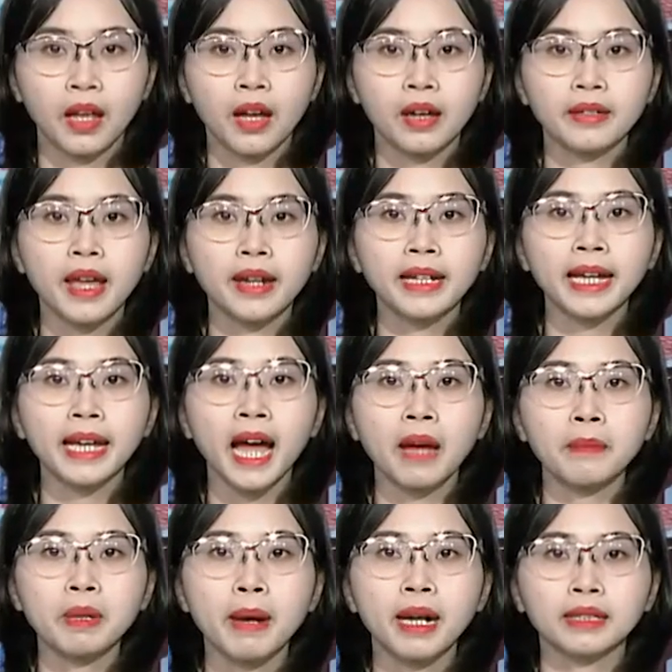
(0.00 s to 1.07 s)
Đến ngày
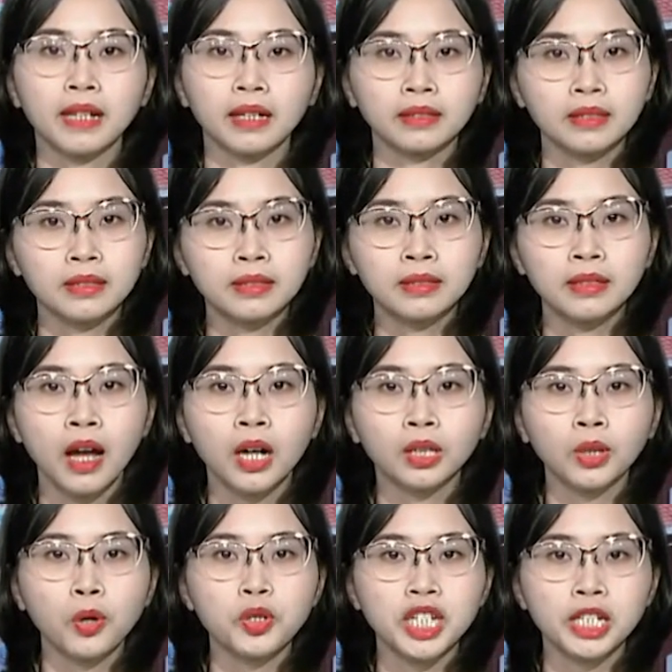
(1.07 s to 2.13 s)
27 tháng 4,
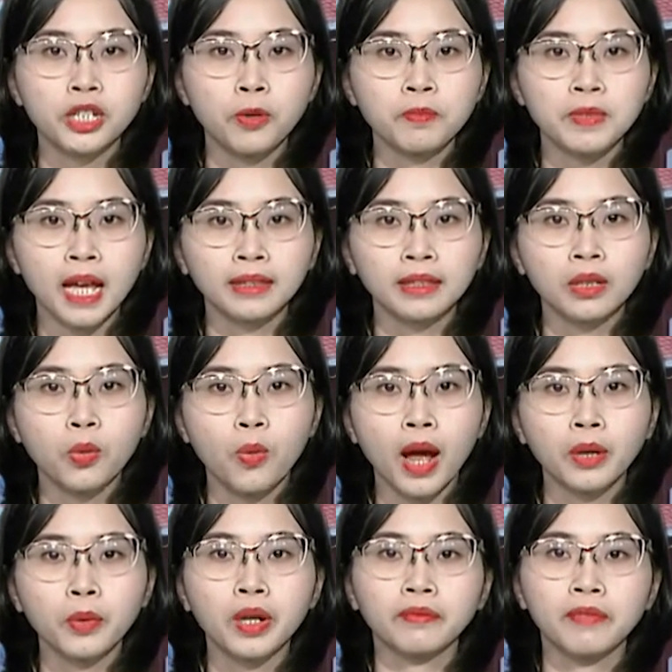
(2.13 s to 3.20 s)
thôn Chí Trung xã Tân Quang,
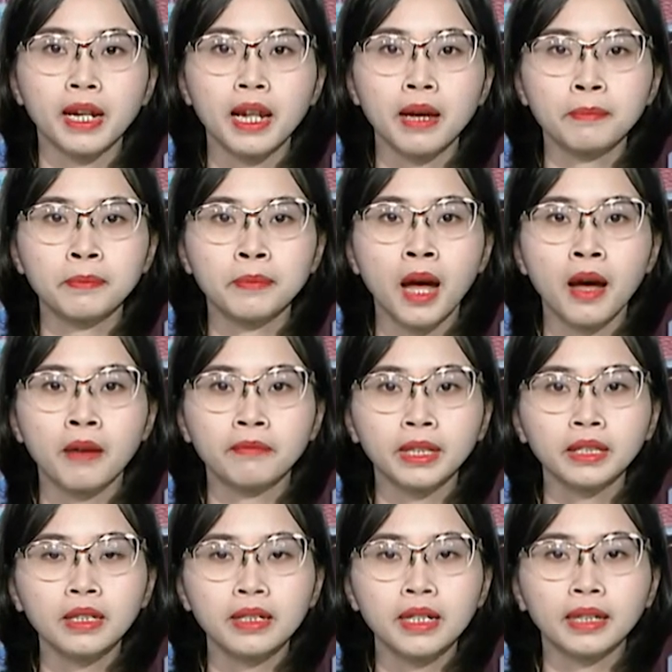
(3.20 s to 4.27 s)
huyện Văn Lâm vẫn
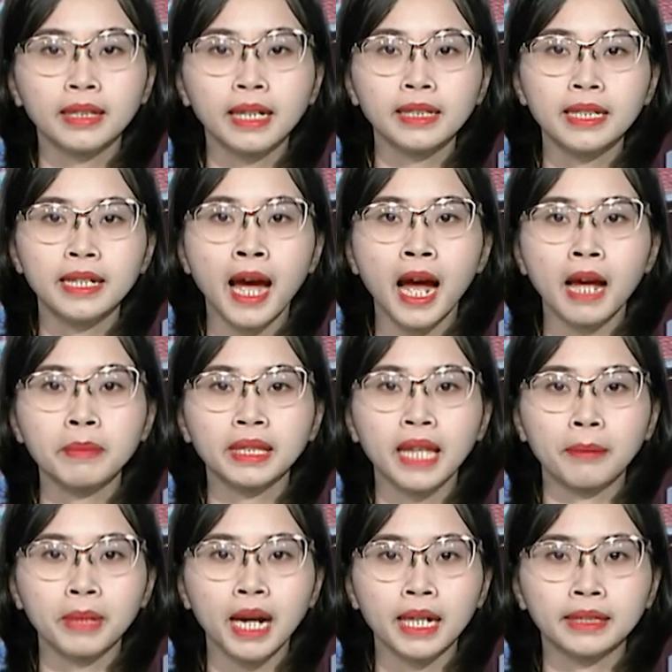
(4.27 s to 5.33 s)
thực hiện cách ly
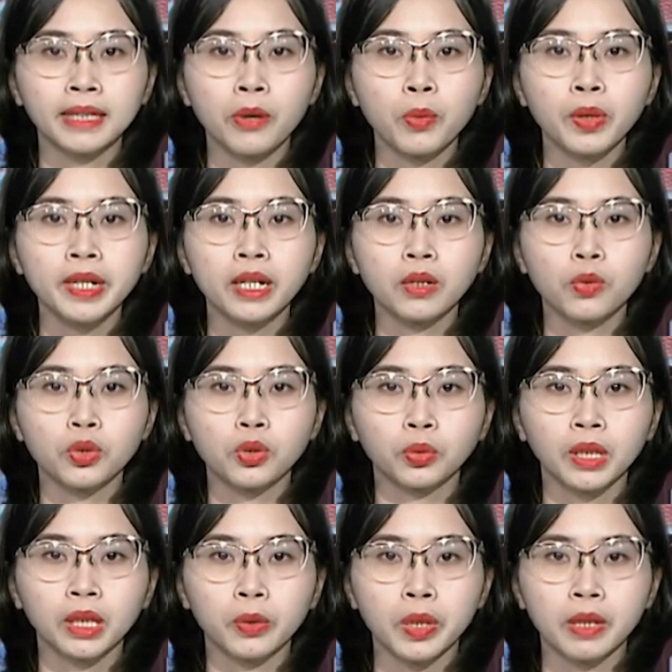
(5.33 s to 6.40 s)
28 ngày theo quyết định của Chủ
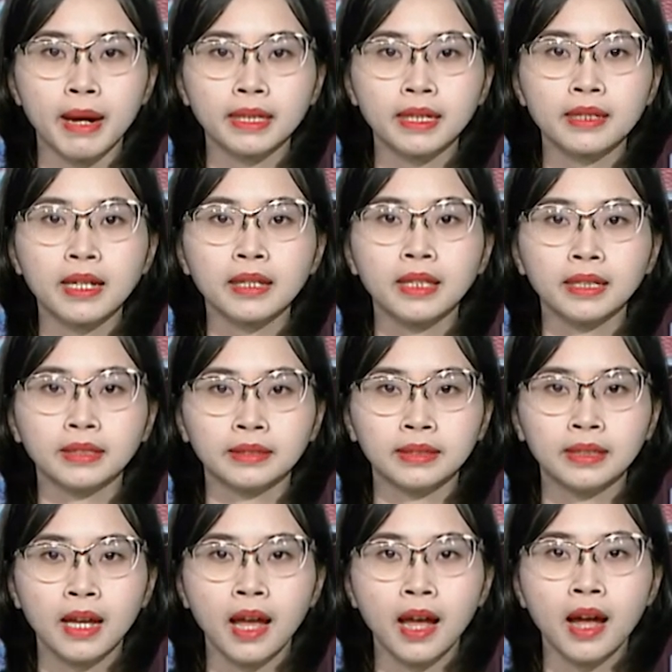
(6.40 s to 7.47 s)
tịch Ủy ban Nhân dân tỉnh.
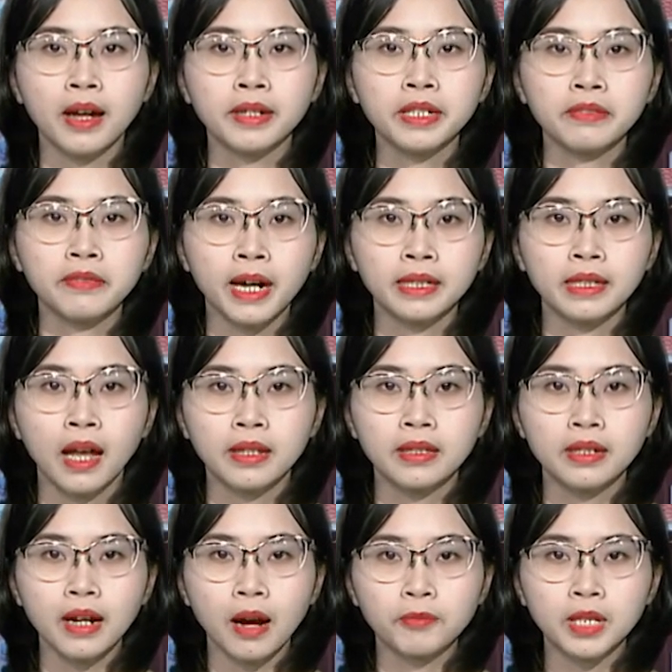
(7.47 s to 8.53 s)
Như vậy,
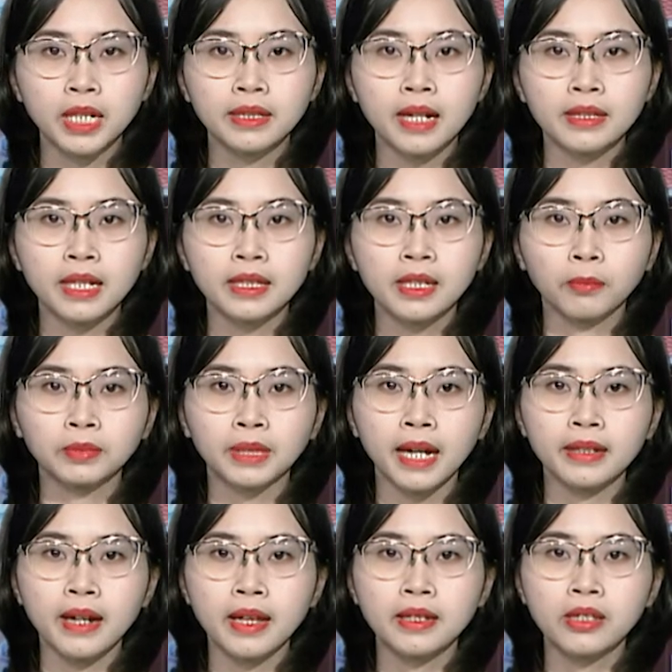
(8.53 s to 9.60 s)
những học sinh đang sinh sống tại
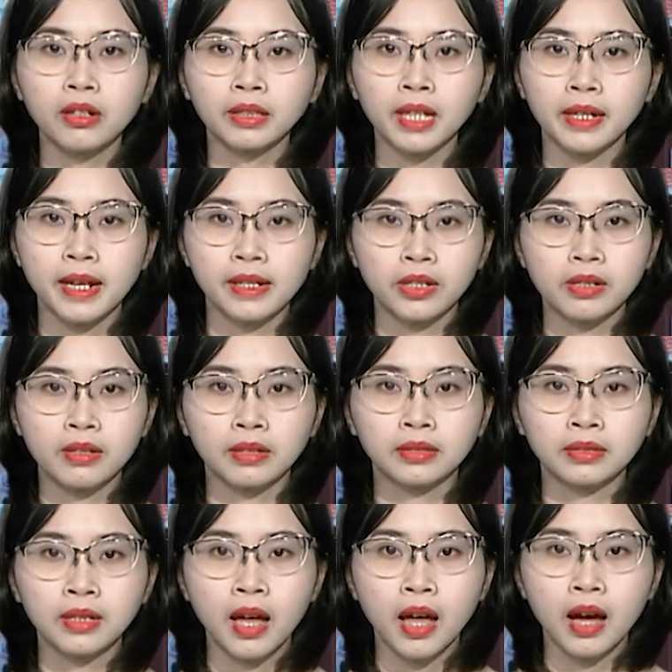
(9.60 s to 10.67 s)
đây chưa thể đến trường.
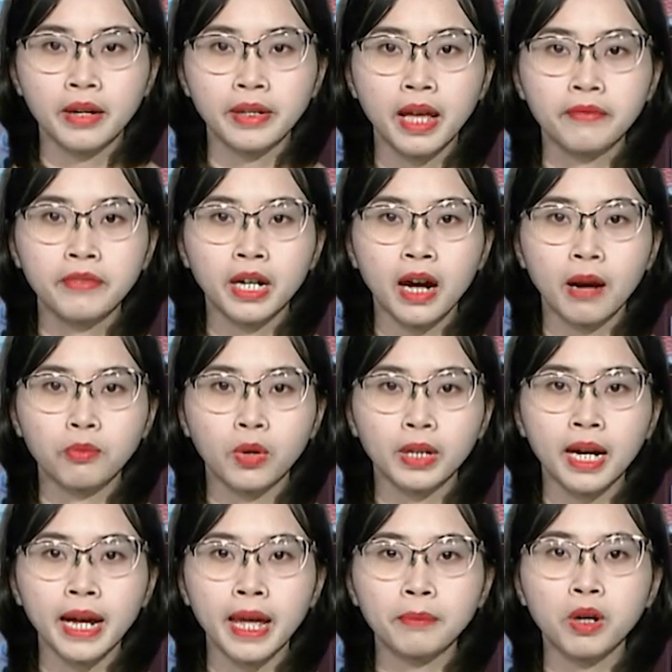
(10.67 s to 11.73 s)
Để việc học của các
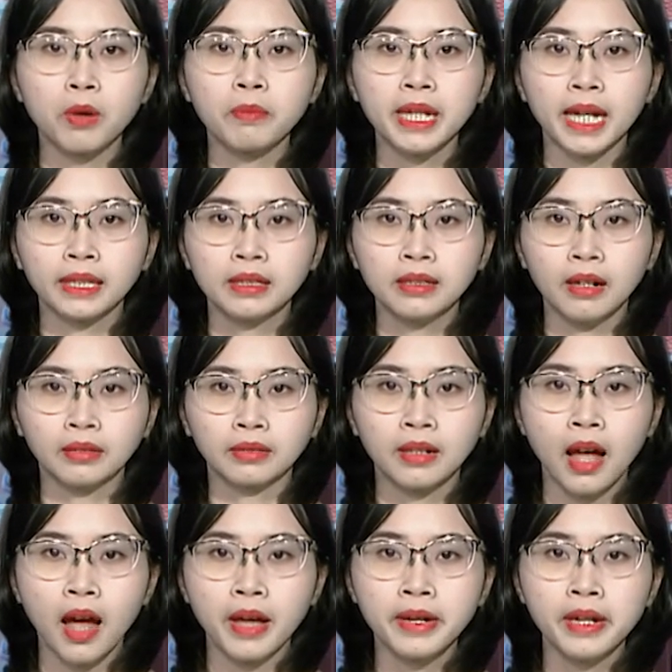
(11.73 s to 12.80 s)
em không bị ảnh hưởng,
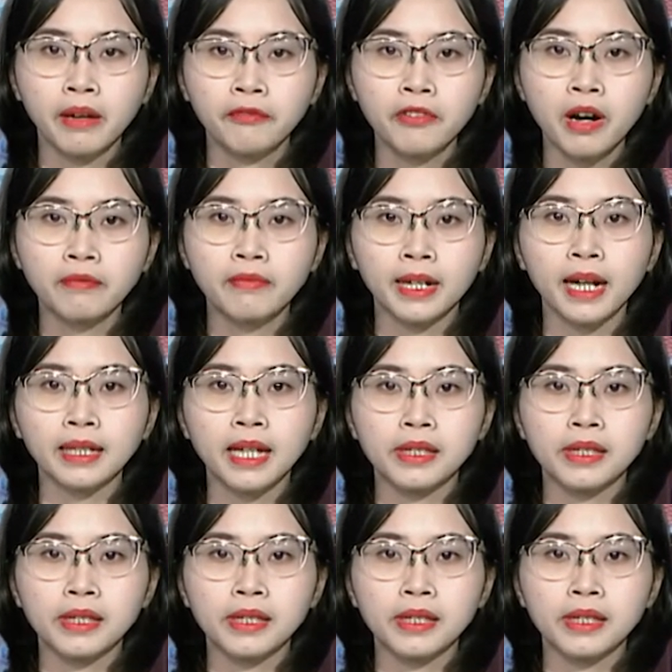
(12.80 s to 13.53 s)
địa phương và các nhà